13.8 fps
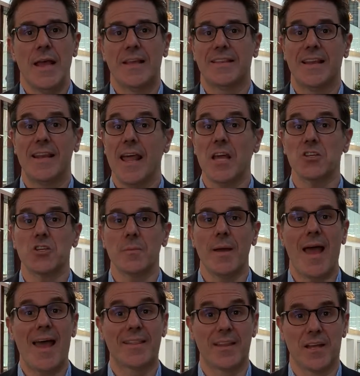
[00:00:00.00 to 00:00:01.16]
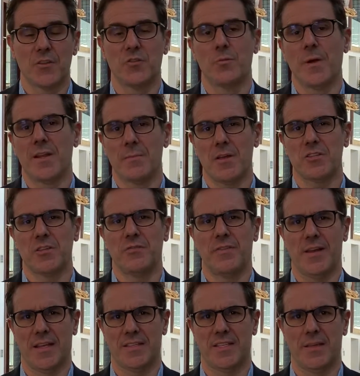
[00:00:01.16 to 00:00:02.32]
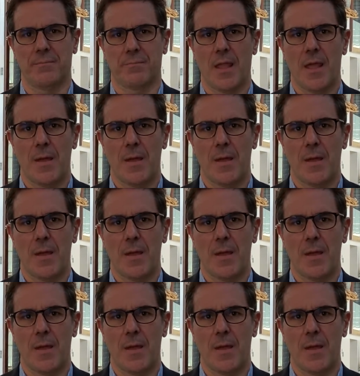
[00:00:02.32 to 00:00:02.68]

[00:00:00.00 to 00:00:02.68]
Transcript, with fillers: était largement attendue par les marchés financiers.